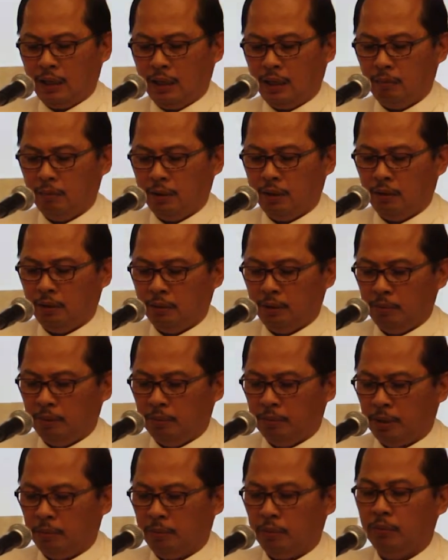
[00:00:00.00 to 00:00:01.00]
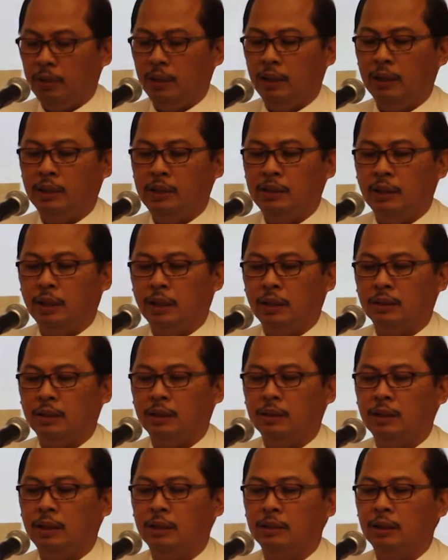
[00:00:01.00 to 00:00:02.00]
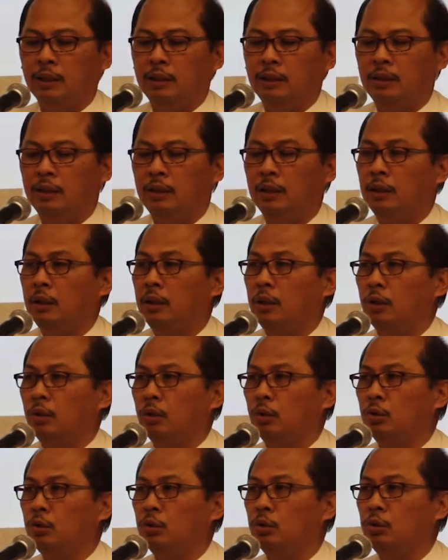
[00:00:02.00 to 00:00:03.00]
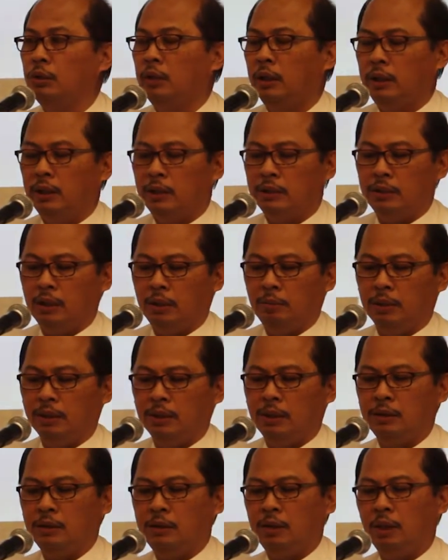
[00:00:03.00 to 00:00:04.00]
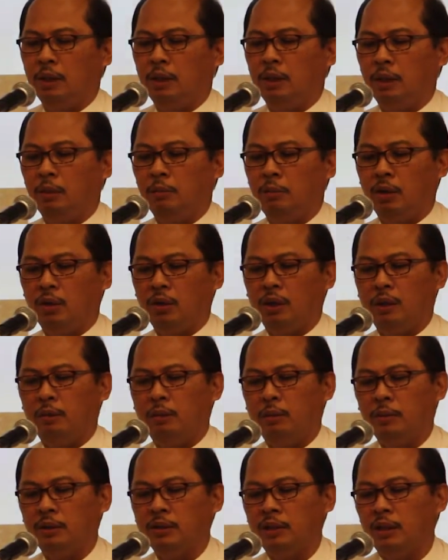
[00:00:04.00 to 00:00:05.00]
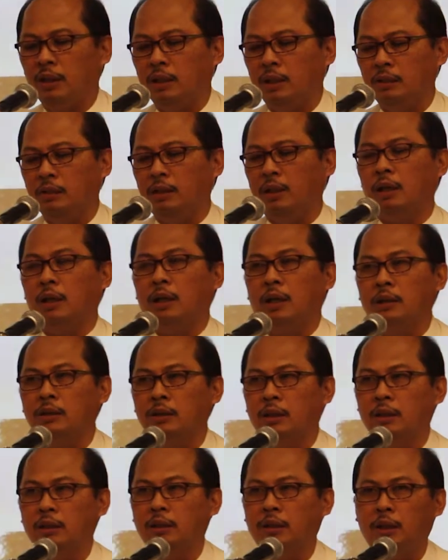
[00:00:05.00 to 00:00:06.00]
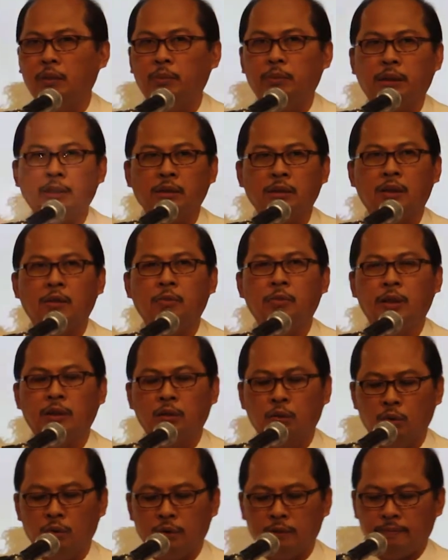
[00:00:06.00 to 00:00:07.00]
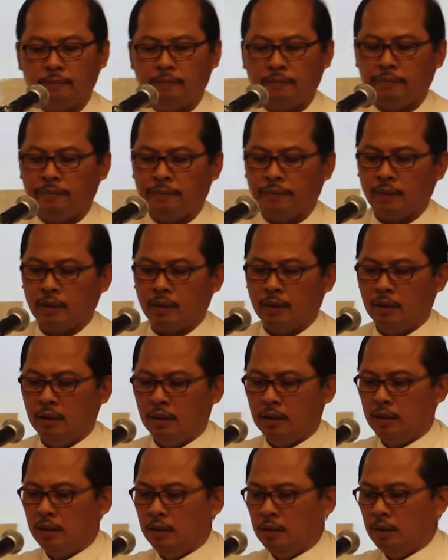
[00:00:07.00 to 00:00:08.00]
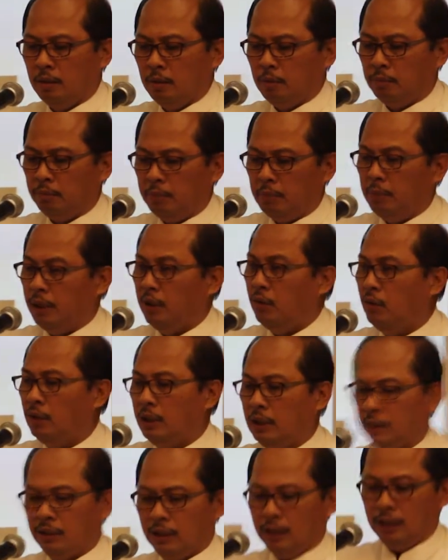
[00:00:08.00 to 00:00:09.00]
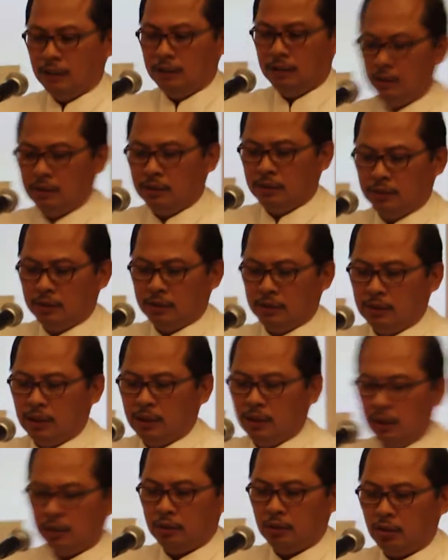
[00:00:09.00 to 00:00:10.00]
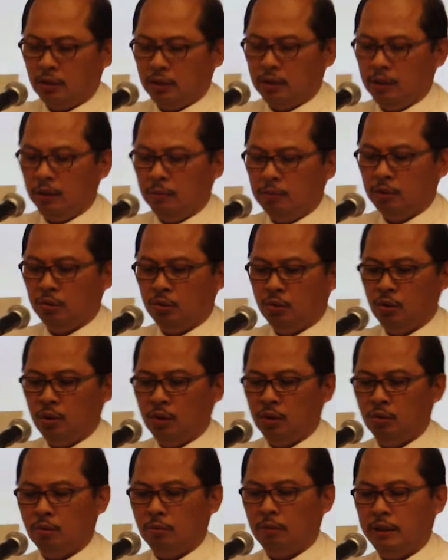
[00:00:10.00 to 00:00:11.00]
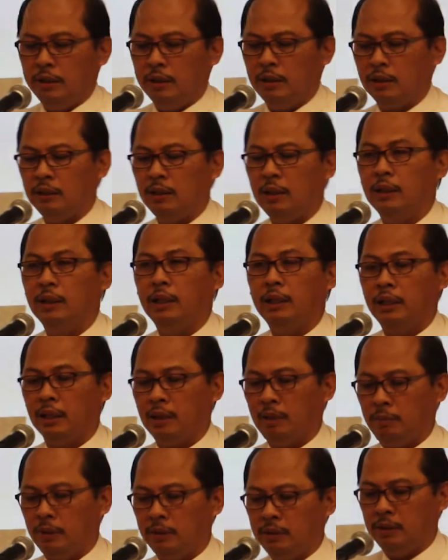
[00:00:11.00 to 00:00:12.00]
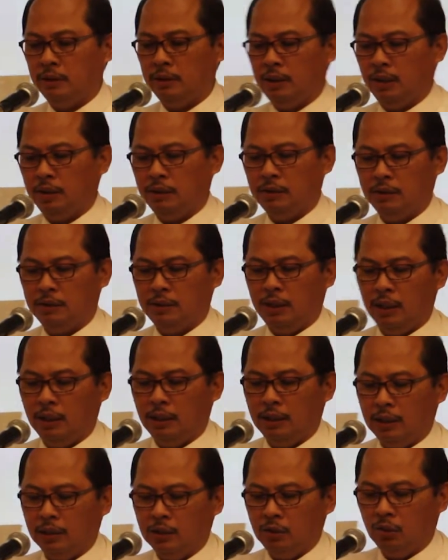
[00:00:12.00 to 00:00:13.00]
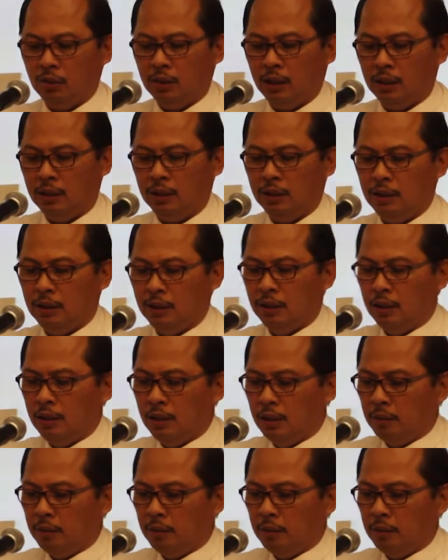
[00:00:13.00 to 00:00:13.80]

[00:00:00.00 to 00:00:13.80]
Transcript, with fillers: akan melewati beberapa wilayah di Jakarta Selatan, khususnya di Kecamatan Cilandak, Bayan Lama, Pasenggeran, Jalan Selatan, dan Pasar Minggu. Pembangunan jalan sejajar tol ini bertujuan untuk meningkatkan daya kapasitas jalan nasional